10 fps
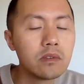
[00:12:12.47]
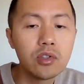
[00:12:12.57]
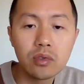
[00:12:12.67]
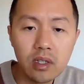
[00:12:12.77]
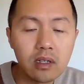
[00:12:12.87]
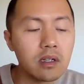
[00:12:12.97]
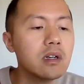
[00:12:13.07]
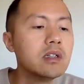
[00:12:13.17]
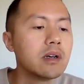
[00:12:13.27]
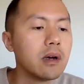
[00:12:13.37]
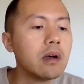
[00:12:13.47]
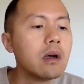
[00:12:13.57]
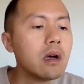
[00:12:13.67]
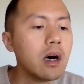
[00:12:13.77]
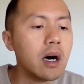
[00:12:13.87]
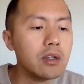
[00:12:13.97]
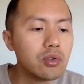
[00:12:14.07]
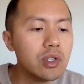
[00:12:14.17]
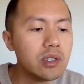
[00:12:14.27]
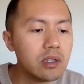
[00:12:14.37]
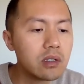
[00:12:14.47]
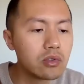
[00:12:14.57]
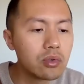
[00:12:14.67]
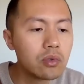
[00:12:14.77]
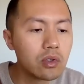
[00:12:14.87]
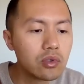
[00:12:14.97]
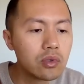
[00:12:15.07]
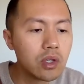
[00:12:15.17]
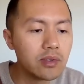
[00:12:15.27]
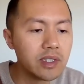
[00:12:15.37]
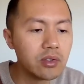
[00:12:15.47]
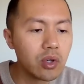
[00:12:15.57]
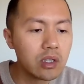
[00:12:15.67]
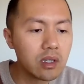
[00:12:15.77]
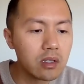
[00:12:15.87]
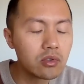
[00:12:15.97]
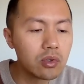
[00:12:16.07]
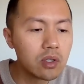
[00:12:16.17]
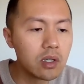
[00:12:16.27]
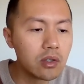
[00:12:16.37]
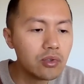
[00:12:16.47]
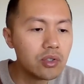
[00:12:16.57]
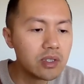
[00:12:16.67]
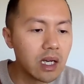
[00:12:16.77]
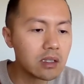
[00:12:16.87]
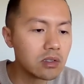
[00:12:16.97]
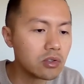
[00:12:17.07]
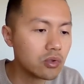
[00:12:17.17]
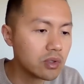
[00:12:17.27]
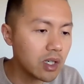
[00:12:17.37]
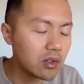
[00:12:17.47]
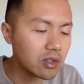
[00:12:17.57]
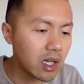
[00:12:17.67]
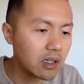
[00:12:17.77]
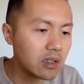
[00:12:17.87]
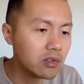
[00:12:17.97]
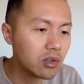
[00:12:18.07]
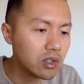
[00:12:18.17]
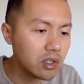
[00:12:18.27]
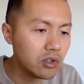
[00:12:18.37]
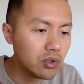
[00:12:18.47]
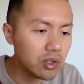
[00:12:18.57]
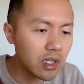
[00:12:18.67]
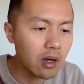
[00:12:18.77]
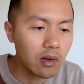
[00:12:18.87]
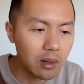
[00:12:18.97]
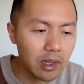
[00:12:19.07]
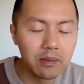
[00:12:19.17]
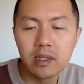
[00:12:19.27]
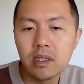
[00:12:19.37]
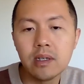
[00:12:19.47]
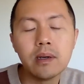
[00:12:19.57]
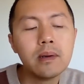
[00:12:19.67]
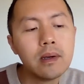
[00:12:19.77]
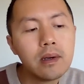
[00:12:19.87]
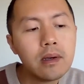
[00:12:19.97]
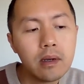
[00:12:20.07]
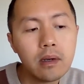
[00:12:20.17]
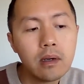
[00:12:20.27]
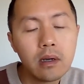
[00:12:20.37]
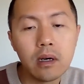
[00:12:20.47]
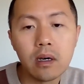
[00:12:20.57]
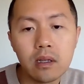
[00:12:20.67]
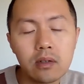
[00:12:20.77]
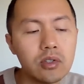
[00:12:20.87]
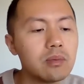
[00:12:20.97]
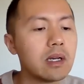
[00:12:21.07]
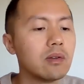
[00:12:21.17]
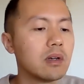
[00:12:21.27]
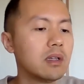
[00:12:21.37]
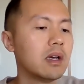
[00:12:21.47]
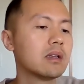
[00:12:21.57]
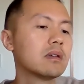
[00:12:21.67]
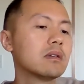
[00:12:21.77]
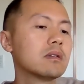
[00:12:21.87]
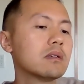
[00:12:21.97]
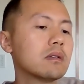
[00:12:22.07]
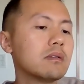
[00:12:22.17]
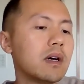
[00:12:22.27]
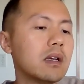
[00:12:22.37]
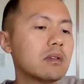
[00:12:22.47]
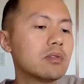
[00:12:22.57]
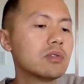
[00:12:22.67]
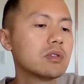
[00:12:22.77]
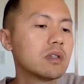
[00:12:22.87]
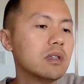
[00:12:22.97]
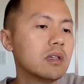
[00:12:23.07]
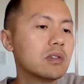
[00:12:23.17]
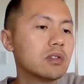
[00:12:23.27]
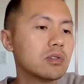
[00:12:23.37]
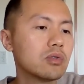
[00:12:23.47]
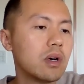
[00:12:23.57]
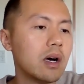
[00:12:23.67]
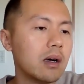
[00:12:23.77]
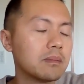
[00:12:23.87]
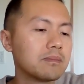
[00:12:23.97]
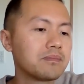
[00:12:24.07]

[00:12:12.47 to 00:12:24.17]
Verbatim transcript: 就这个德线啊。最新的中国出口集装箱综合运价指数较上一周继续下滑百分之一，啊，然后九百多个点，这这这反正就是这个一个指数啊。